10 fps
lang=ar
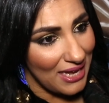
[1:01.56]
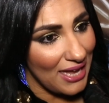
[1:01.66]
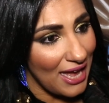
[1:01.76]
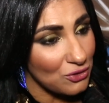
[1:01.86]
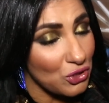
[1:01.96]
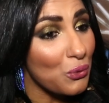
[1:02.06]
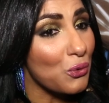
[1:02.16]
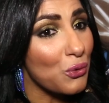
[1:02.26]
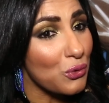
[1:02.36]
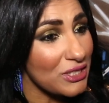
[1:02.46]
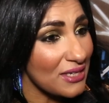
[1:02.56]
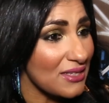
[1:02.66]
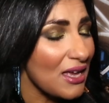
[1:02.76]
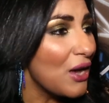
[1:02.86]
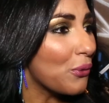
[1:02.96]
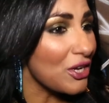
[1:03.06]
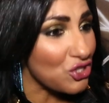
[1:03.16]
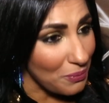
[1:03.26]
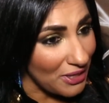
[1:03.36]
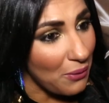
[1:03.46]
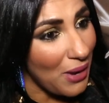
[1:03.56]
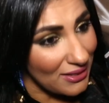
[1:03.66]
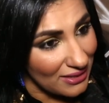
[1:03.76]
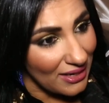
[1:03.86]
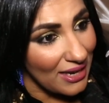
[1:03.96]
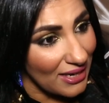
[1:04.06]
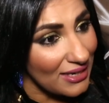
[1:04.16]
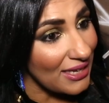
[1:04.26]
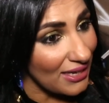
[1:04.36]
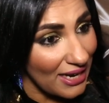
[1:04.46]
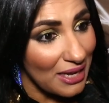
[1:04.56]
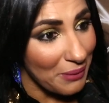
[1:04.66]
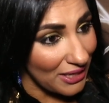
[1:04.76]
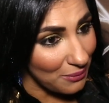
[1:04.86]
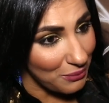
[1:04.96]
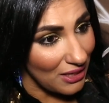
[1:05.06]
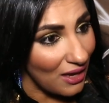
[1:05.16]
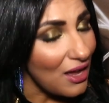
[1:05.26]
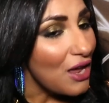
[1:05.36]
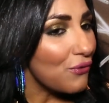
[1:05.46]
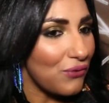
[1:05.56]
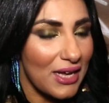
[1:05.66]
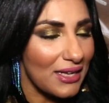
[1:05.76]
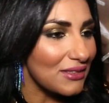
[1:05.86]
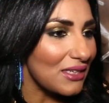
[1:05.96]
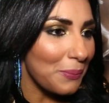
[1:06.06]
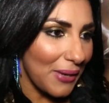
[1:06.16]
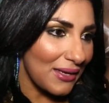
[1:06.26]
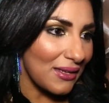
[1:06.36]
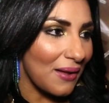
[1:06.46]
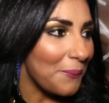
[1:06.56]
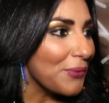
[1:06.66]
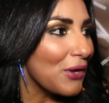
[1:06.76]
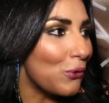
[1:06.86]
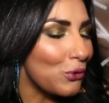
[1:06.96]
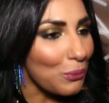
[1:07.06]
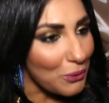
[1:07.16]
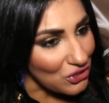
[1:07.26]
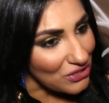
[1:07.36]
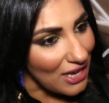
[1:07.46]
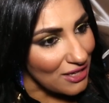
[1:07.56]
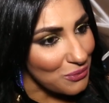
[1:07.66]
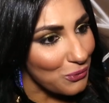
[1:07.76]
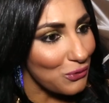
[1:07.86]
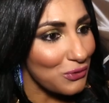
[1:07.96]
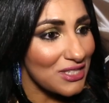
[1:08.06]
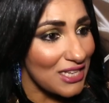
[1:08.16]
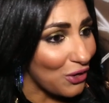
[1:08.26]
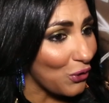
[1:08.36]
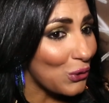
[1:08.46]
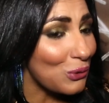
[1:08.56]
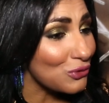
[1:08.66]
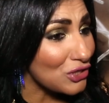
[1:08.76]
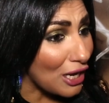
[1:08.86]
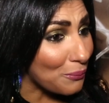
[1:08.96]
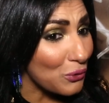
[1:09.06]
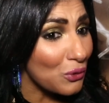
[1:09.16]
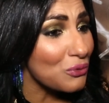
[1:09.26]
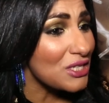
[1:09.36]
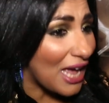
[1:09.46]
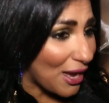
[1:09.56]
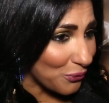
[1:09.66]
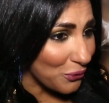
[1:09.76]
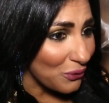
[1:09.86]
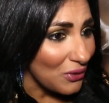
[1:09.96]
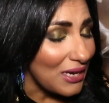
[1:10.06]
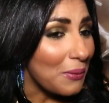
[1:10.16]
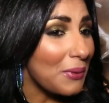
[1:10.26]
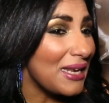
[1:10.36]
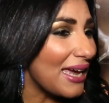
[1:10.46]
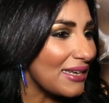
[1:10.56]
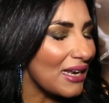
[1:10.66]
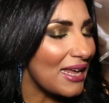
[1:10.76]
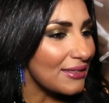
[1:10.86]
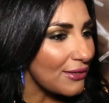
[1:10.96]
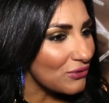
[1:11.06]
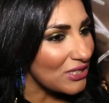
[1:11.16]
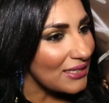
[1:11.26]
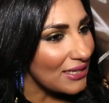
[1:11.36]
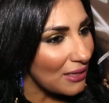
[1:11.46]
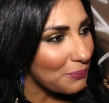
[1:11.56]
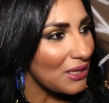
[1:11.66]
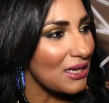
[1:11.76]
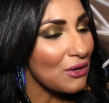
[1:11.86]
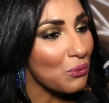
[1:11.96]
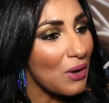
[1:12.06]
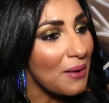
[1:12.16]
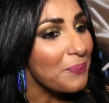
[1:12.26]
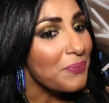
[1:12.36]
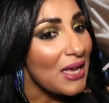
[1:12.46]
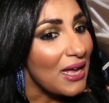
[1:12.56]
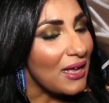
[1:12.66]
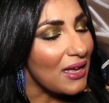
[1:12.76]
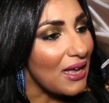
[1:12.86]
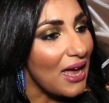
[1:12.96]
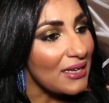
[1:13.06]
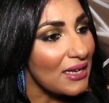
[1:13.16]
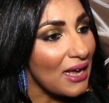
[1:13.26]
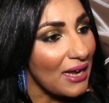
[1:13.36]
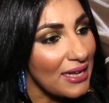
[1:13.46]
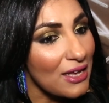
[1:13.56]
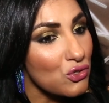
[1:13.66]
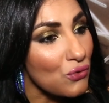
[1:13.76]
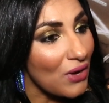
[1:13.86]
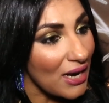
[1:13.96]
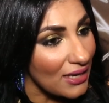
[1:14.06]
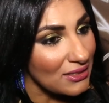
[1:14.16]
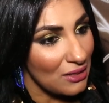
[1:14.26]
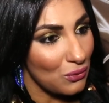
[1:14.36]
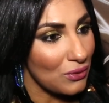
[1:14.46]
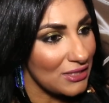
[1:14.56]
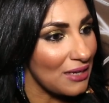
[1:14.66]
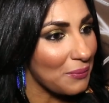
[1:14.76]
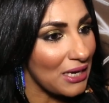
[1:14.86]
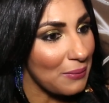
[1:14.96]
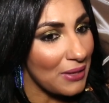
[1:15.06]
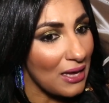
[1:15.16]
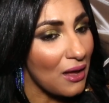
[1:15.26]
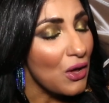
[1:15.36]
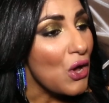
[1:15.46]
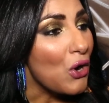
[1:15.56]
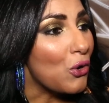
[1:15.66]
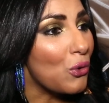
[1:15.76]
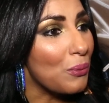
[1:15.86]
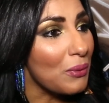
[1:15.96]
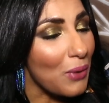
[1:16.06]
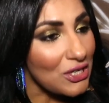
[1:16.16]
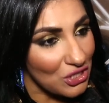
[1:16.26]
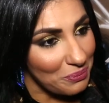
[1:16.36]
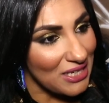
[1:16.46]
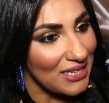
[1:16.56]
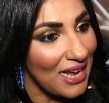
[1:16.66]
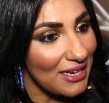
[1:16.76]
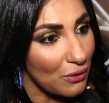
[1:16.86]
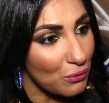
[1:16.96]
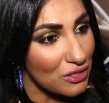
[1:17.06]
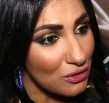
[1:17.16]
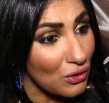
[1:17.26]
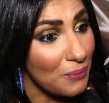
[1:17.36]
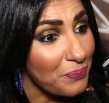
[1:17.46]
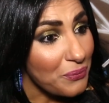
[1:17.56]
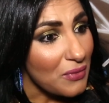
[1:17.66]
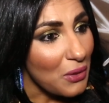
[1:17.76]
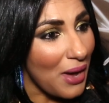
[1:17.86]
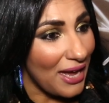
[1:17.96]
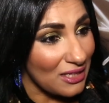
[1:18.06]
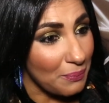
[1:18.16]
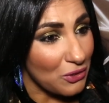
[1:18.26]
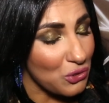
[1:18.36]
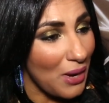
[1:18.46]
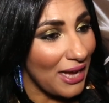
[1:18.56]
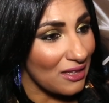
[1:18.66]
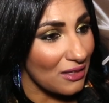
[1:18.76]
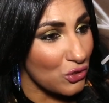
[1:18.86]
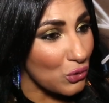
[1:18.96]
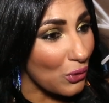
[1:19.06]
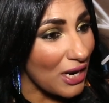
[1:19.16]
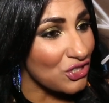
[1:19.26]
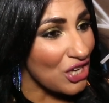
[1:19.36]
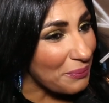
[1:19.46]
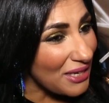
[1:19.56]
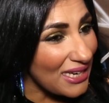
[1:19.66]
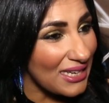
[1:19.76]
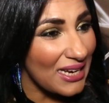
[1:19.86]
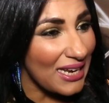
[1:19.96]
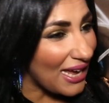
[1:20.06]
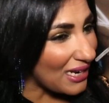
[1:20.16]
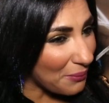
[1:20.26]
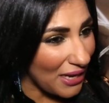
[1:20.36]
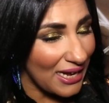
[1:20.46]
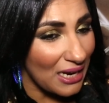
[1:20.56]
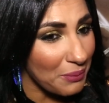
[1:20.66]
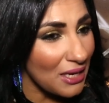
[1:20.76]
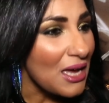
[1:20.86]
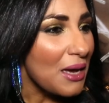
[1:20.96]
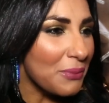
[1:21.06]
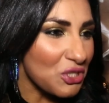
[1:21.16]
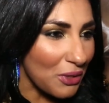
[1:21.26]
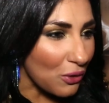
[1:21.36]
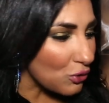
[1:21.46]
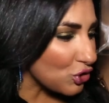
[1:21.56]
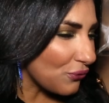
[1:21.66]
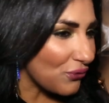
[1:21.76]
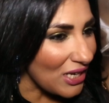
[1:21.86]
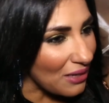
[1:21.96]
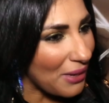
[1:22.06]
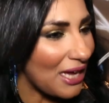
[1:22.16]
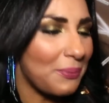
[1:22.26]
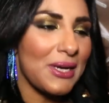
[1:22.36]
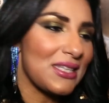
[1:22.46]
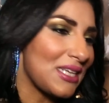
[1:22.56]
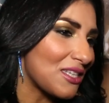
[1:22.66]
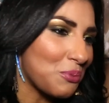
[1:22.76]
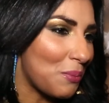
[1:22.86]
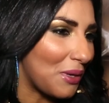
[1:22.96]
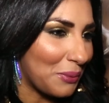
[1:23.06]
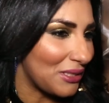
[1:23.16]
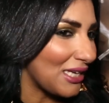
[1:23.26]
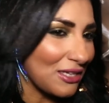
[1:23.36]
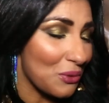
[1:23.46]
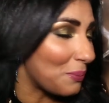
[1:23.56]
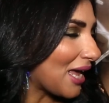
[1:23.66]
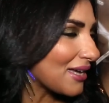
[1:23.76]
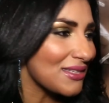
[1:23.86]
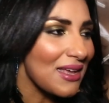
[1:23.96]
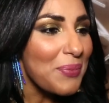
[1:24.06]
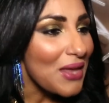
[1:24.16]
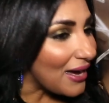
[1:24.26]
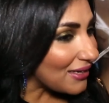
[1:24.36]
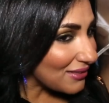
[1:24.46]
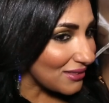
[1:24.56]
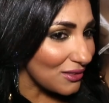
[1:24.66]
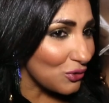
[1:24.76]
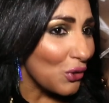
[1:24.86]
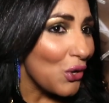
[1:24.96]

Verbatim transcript: اي حاجه وكتجمعنا واحد الرايه اللي هي رايه مغربيه فكنظن بان اوليو باش نتخاصموا ونتصالحوا ونتضامنوا ونتعاونوا لان الهدف ديالنا نبيل اللي هو آه، اننا حنايا سفراء ديال الاغنيه المغربيه ومن الواجب ديالنا اننا نوصلوا واحد نبعثوا واحد الصوره جميله للعالم العربي باش ما يقولوش الفنان المغاربه كيتخاصموا مع بعضياتهم بالعكس انا ضد